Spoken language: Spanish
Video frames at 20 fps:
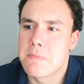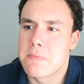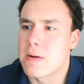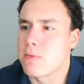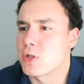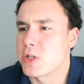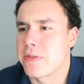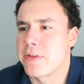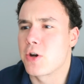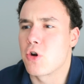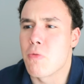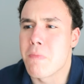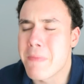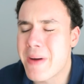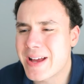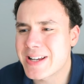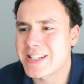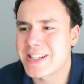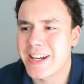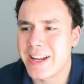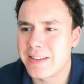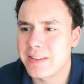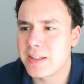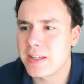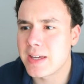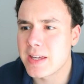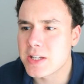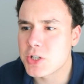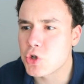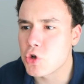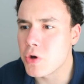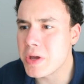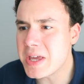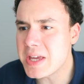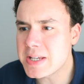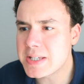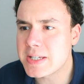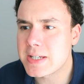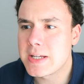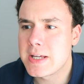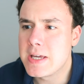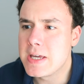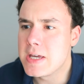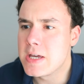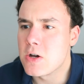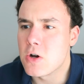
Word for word: Vamos a hacerlo más grande, eso es.